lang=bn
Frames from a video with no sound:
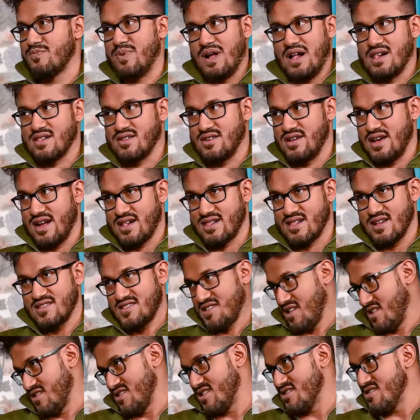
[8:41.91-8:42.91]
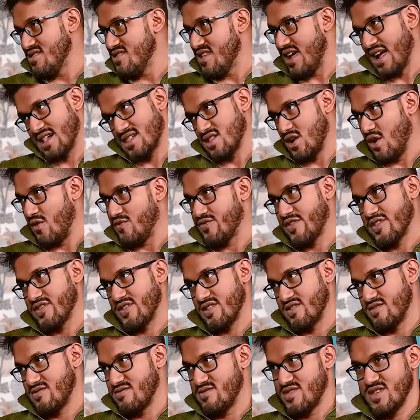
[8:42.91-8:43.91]
পার্ট হয় একটা সিজন একটা অফ
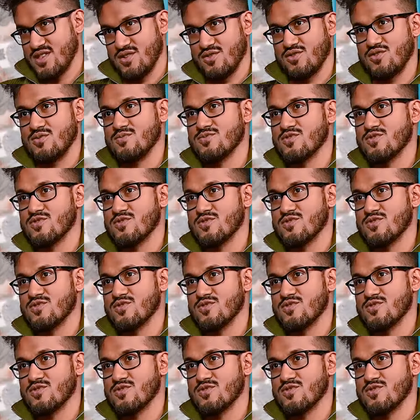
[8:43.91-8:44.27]
সিজন আচ্ছা। যেরকম